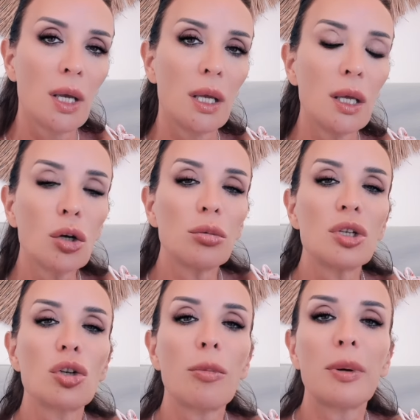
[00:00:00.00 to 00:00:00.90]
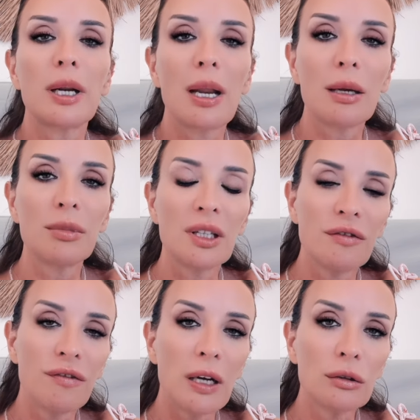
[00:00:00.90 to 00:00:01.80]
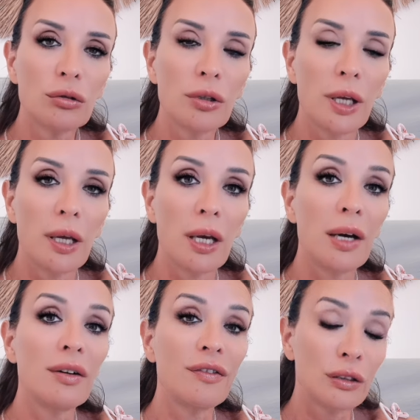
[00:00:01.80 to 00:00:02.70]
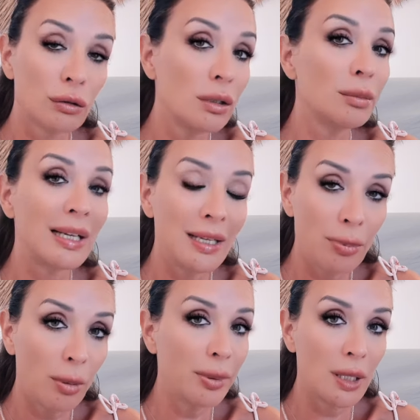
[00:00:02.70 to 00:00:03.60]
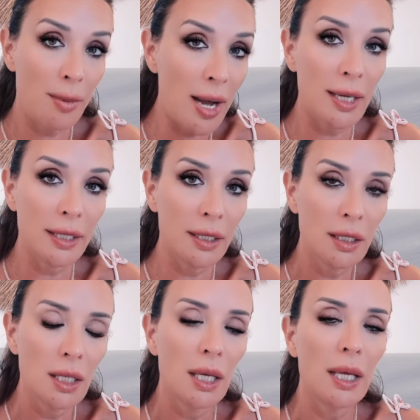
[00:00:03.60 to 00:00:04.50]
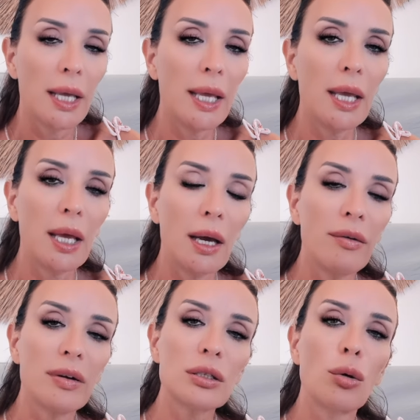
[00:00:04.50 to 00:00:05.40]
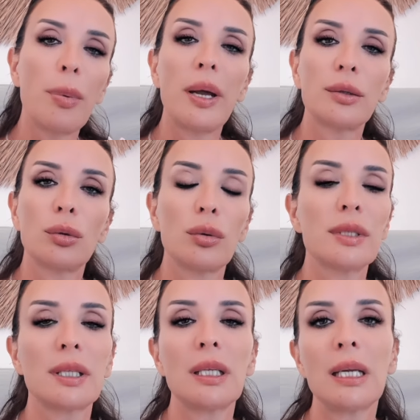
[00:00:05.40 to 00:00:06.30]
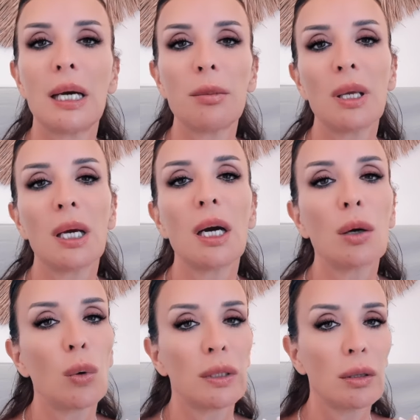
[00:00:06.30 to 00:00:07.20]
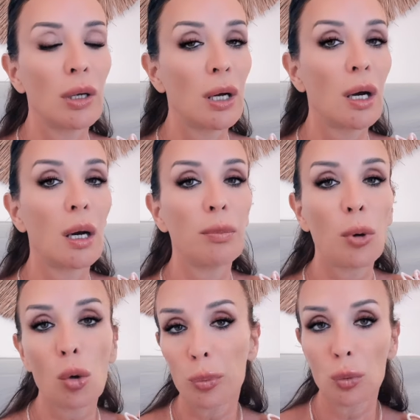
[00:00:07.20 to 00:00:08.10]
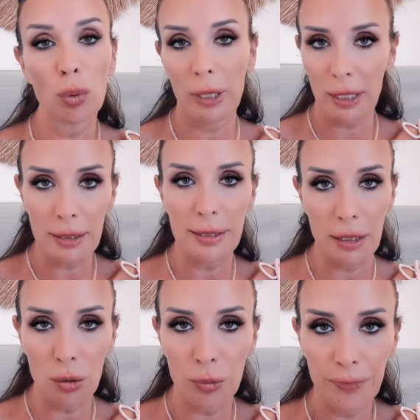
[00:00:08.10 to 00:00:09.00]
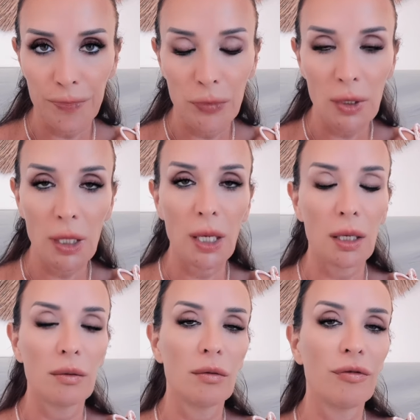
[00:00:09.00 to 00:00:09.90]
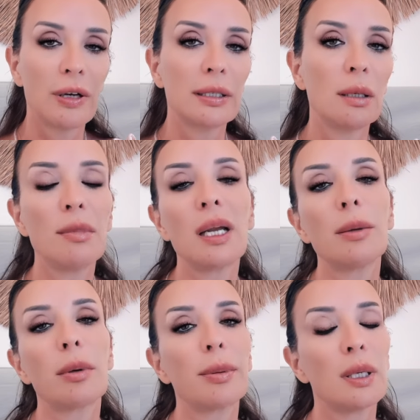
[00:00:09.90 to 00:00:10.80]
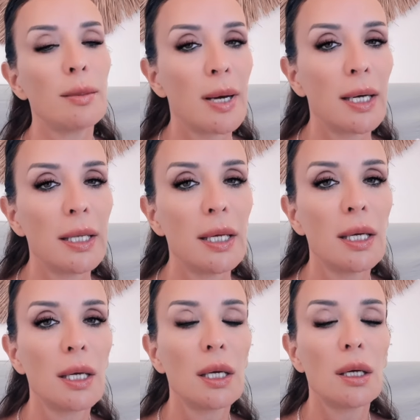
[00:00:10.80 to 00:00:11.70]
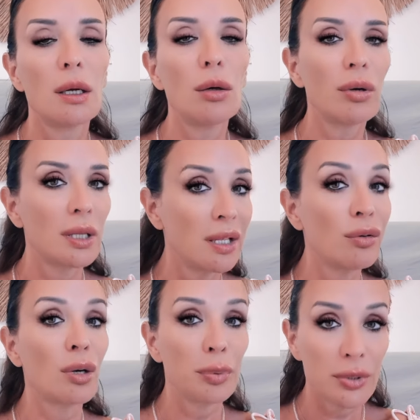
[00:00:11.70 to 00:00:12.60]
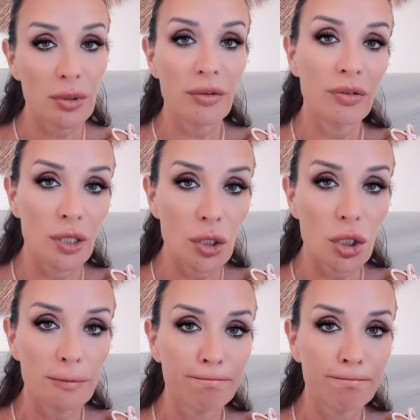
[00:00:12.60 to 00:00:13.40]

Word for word: Incominciò a parlarmi del fatto che aveva fatto del male ai propri animali e aveva scoperto questa dinamica quando era poco più di un ragazzino, che far del male ai propri animali lo rendeva una persona felice.